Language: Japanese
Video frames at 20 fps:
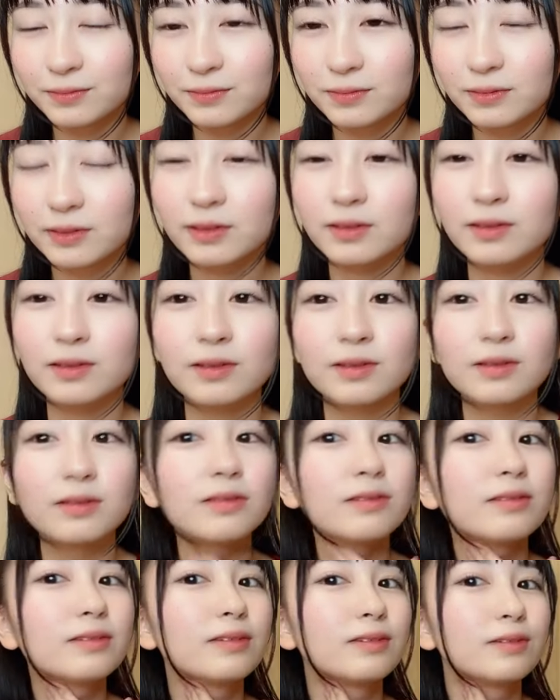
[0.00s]
なんか
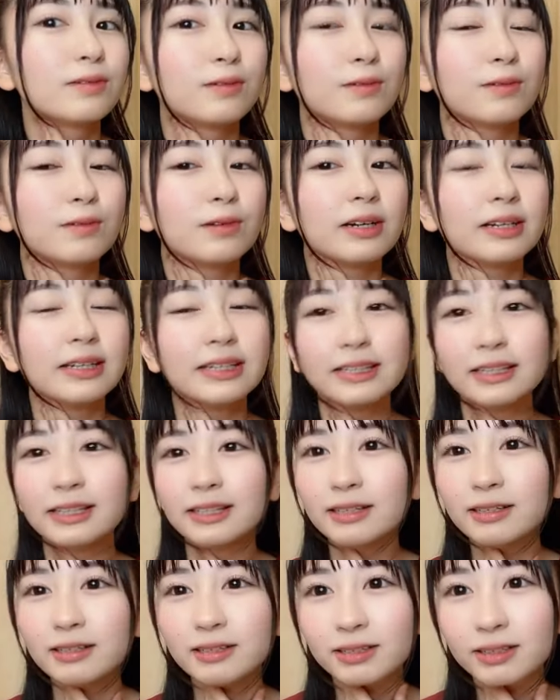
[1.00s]
今日ここら辺に
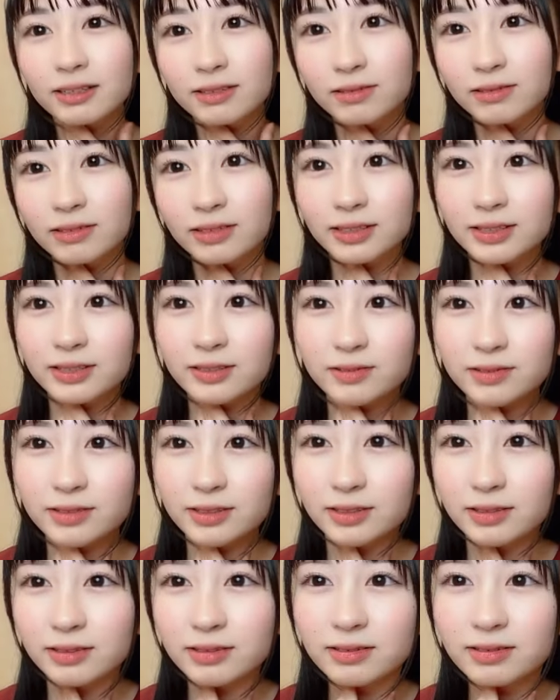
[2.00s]
なんかいるんですよ
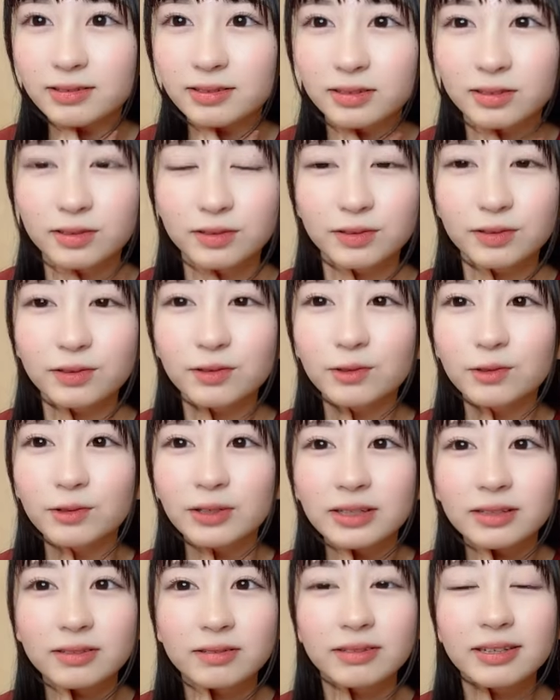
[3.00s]
ねずっと公
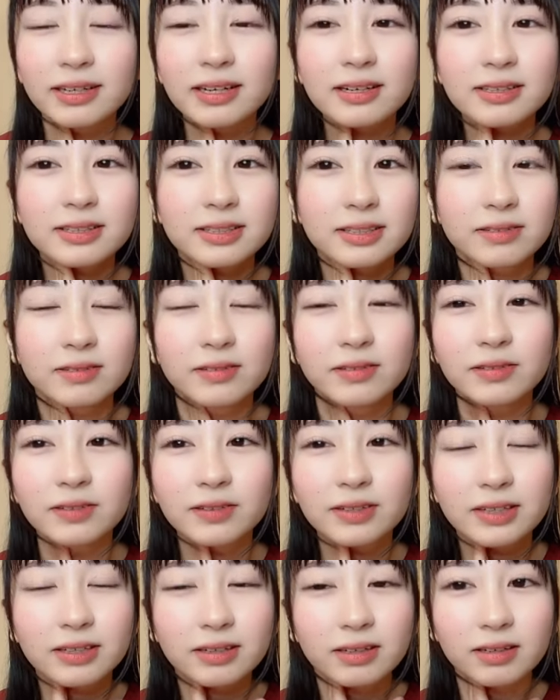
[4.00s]
演のリハーサルの
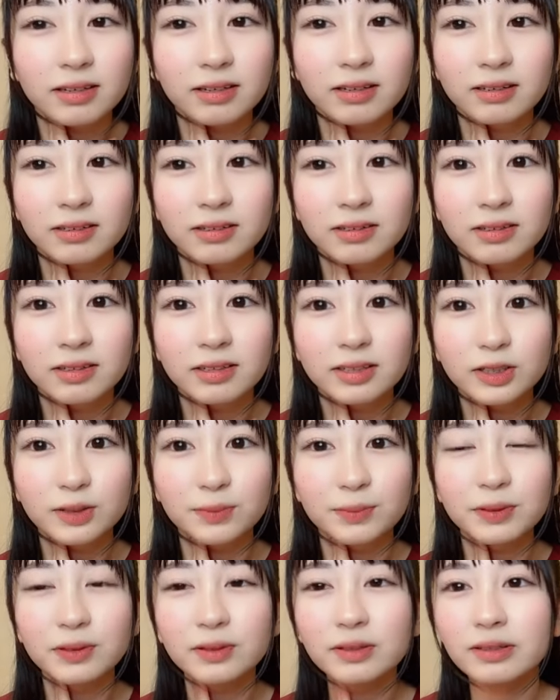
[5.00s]
時から
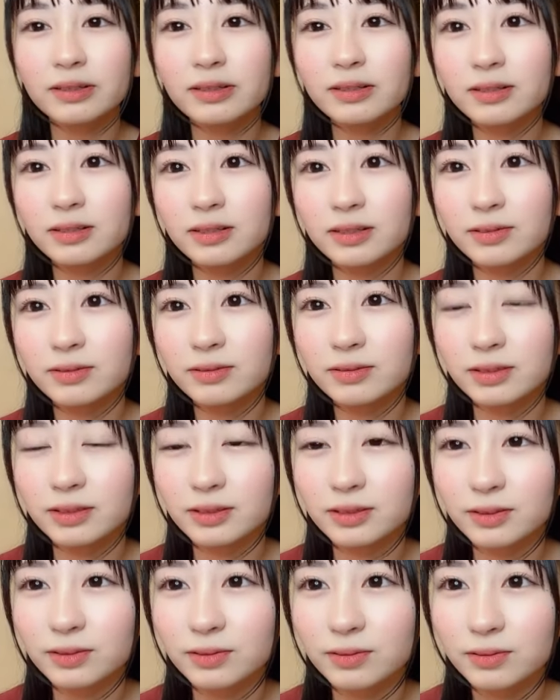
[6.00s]
喋るとなんかいるんで
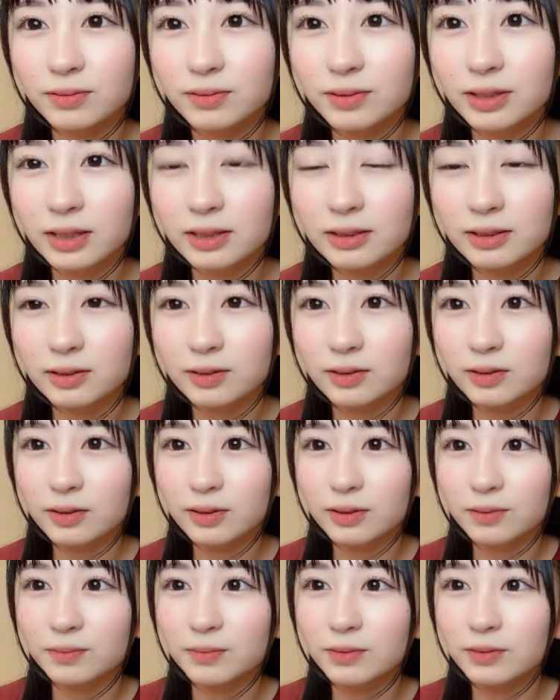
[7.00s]
すよ歌ってる
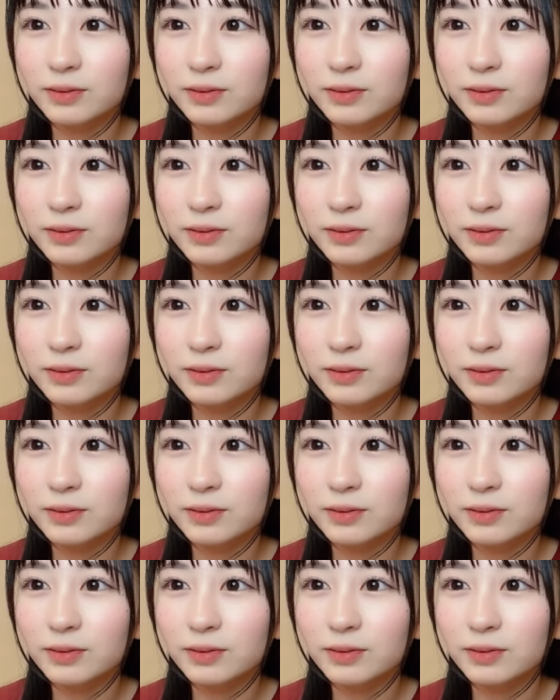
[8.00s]
時も